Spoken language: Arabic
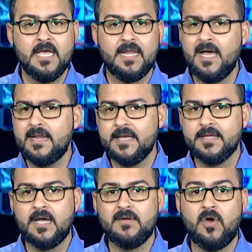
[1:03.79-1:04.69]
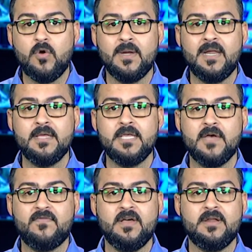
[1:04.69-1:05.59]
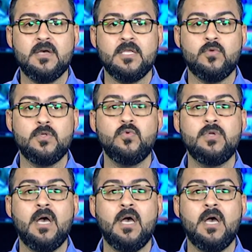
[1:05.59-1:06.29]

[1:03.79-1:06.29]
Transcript: لأن إيران وعملائها في العراق يريدون